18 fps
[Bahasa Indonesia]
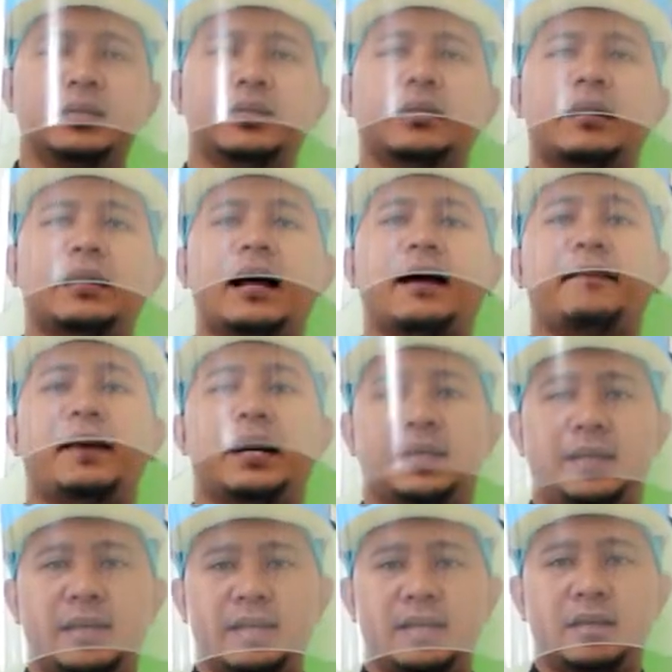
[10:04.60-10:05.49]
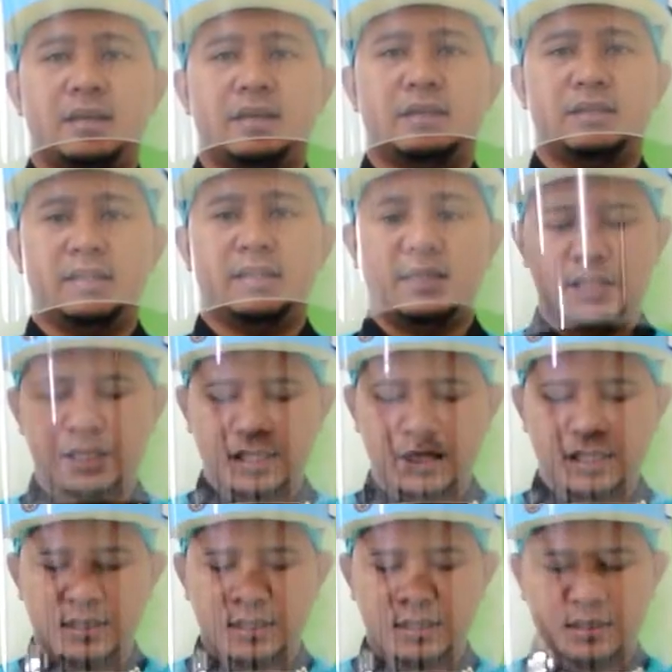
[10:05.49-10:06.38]
iramanya
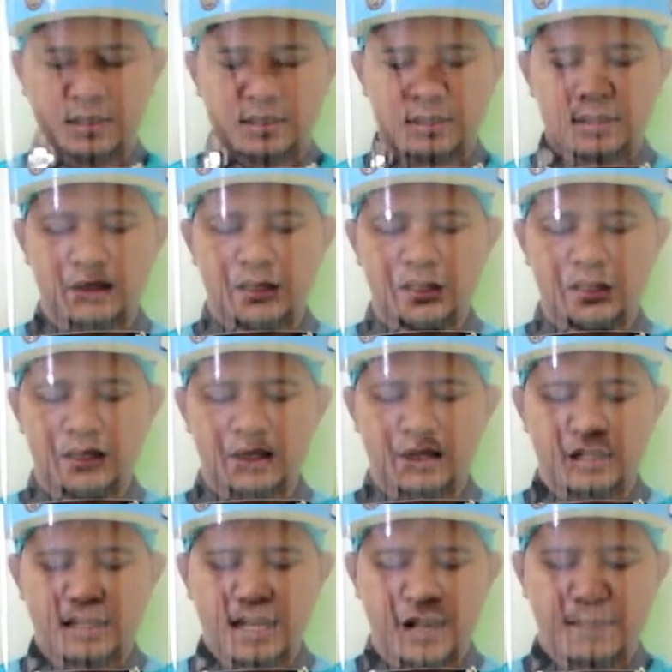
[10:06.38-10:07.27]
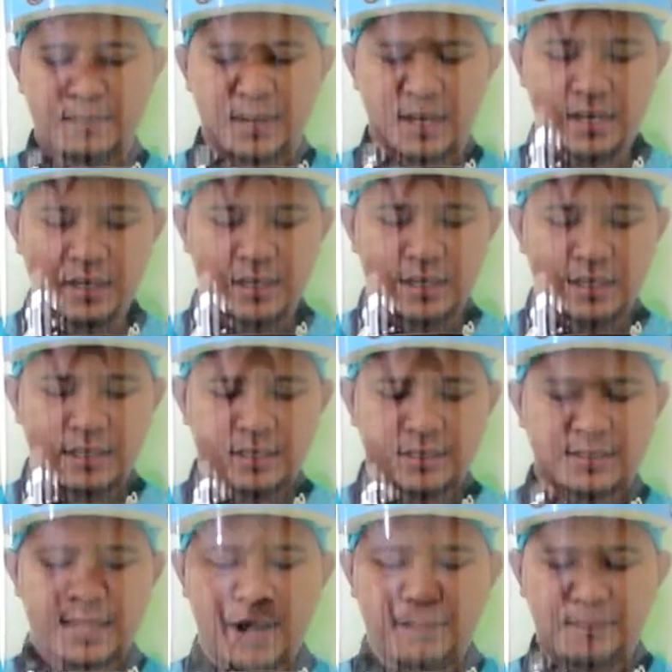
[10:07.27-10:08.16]
ini uh, apa
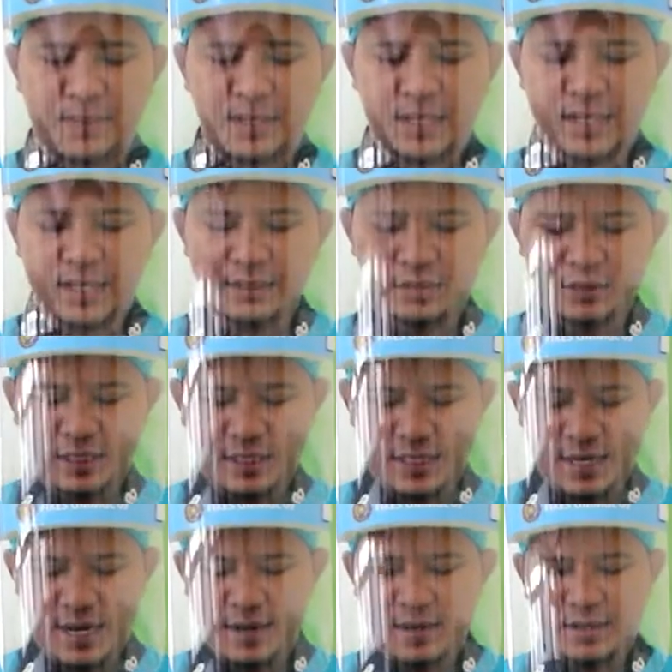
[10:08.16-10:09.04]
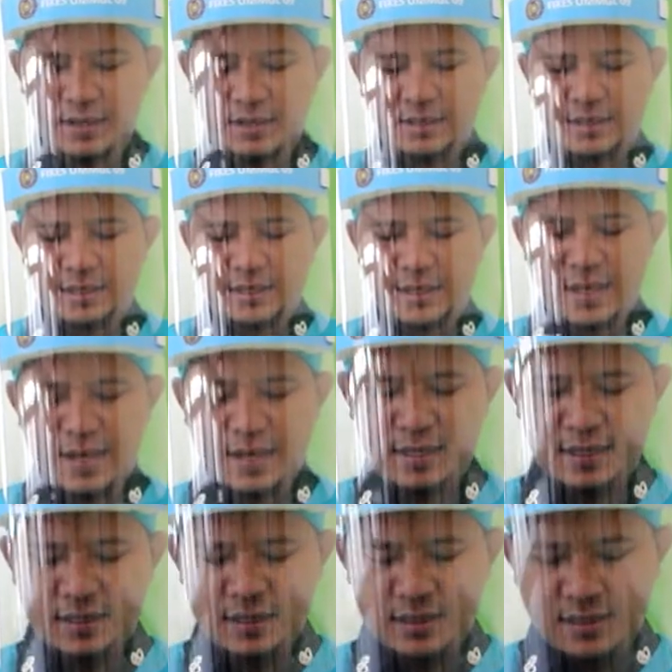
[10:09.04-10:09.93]
stabil atau tidak ya
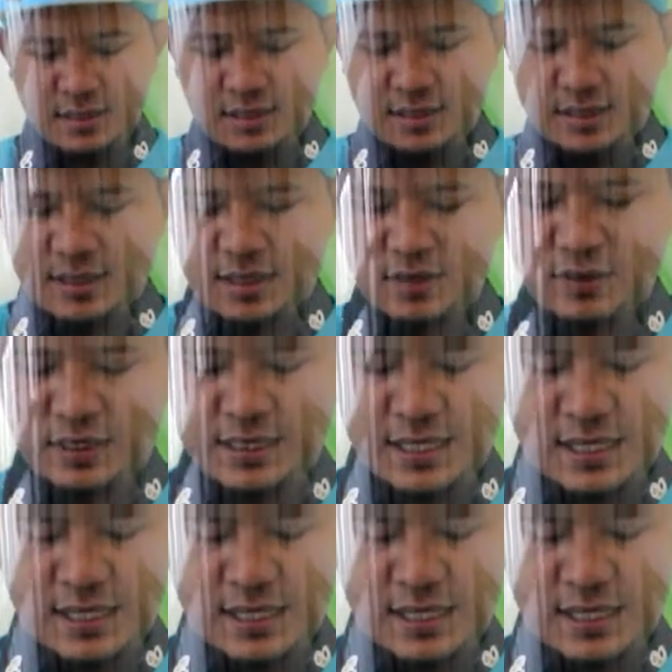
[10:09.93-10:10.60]
kalau kita